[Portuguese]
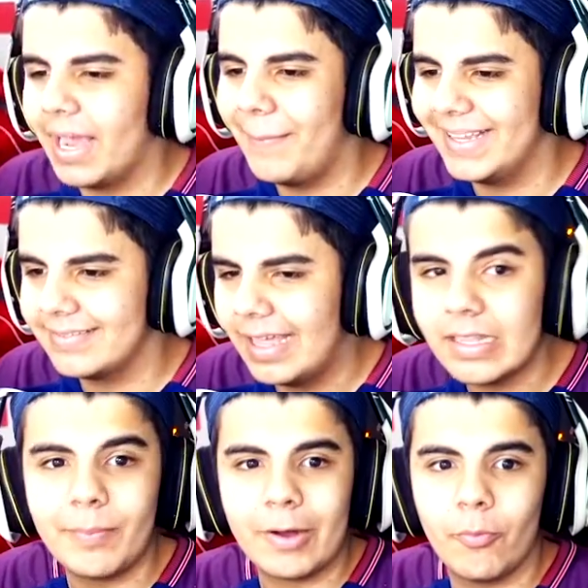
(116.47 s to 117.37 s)
amassada
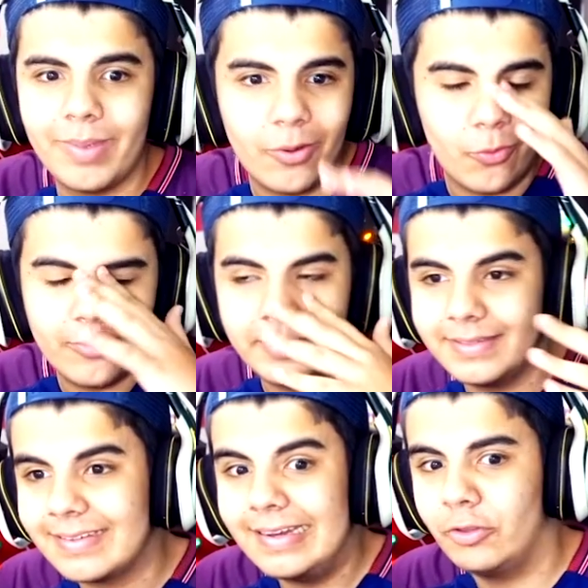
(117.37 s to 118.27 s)
para o meu
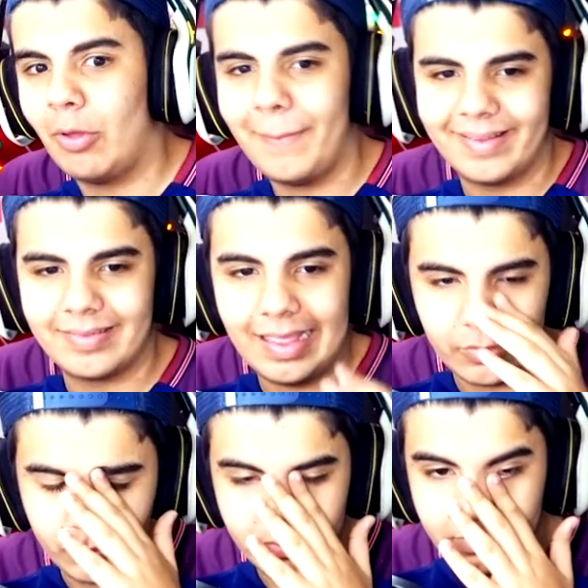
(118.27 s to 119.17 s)
inscrito amassado?